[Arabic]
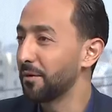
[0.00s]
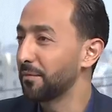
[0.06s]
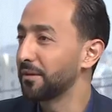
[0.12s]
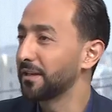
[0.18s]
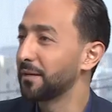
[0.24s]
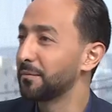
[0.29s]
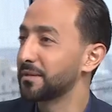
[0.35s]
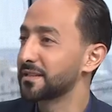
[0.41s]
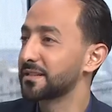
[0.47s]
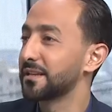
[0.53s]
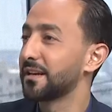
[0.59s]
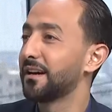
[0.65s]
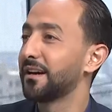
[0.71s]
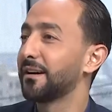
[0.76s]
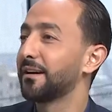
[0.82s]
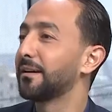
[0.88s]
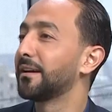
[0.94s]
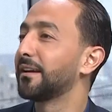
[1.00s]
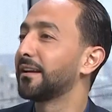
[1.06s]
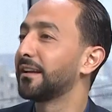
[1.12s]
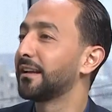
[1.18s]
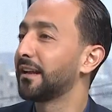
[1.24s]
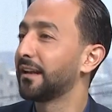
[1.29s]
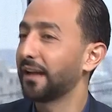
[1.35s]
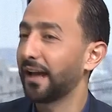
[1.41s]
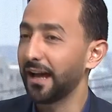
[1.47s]
ما بين المساء
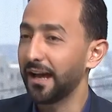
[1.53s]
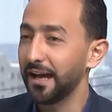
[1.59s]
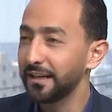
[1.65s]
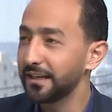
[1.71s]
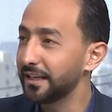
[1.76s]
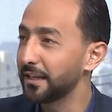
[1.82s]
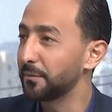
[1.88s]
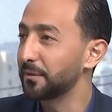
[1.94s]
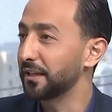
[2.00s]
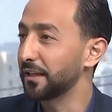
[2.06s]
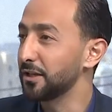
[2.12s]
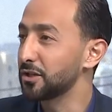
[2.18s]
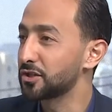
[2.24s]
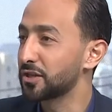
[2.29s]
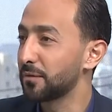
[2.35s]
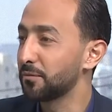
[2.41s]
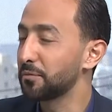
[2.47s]
الحاله اللي بتعيشها